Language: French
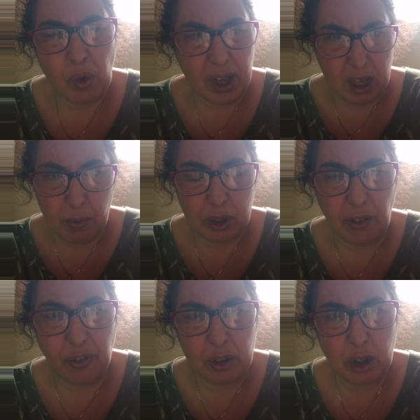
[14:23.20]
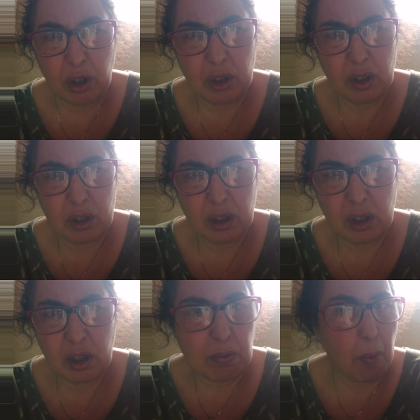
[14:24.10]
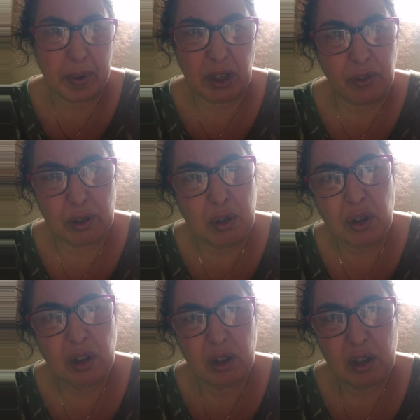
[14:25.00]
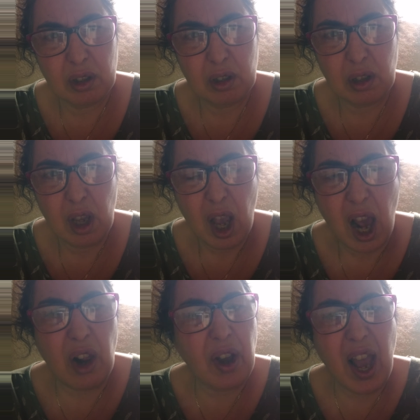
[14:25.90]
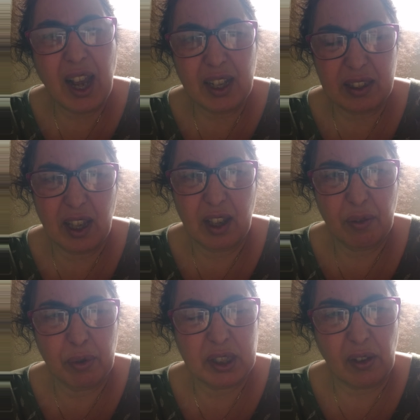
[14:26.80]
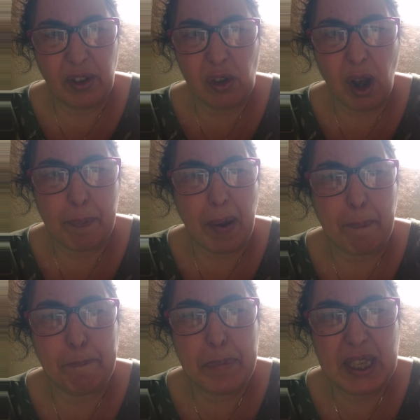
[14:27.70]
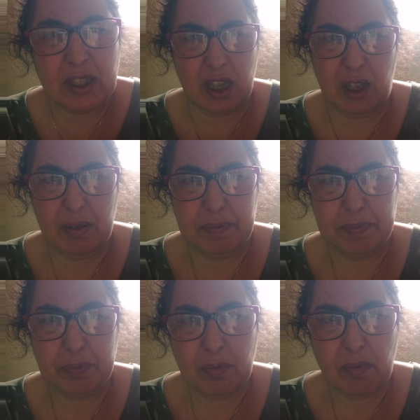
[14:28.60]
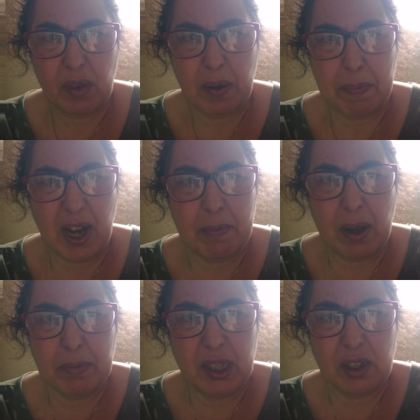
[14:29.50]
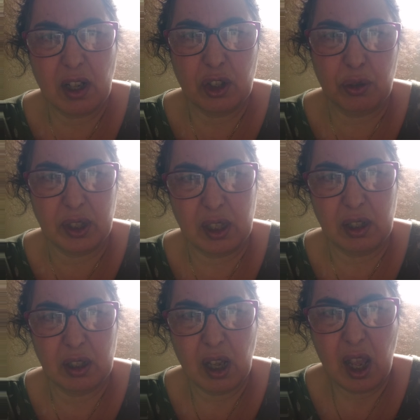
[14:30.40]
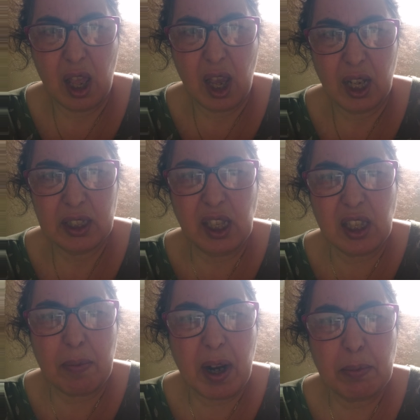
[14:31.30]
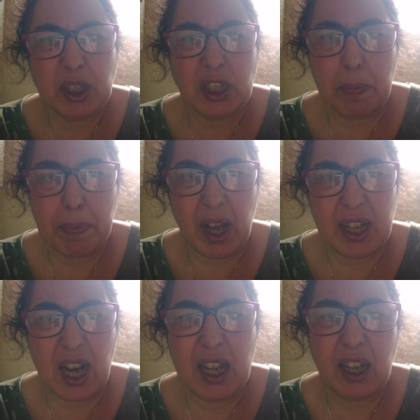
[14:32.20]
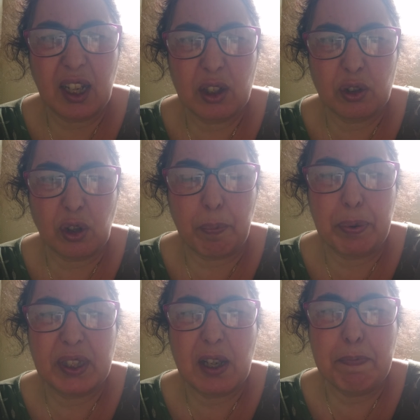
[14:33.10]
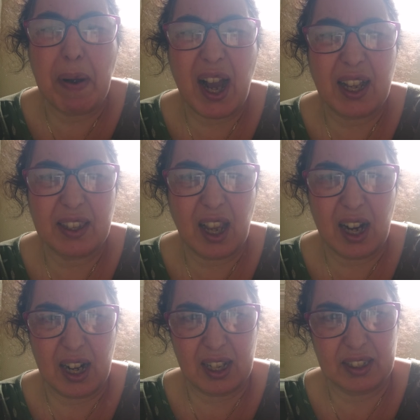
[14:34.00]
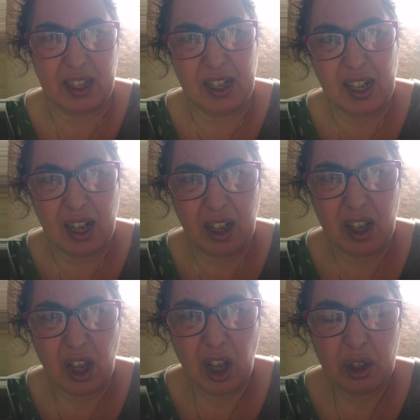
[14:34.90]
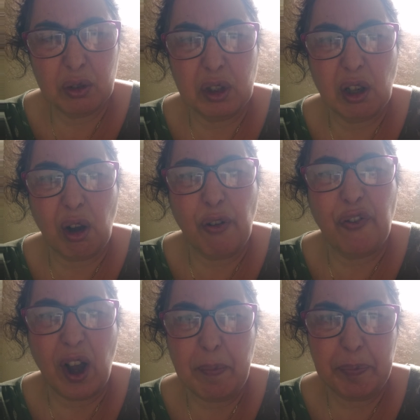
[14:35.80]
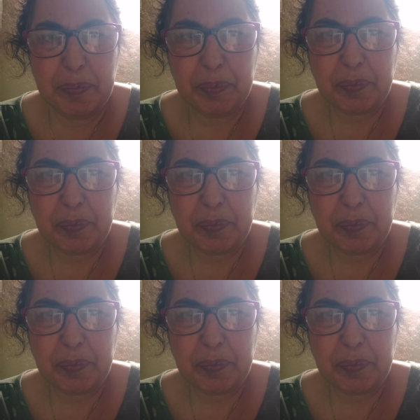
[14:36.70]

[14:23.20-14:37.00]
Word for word: croyez qu'ils m'ont défendu Ils m'ont pas défendu. Alors arrêtez, vous savez quoi Pas pitié. Madame la ministre de la Justice, dites à Madame Shepa qu'elle hérite son petit baratin à la télé, là, de dire aux femmes,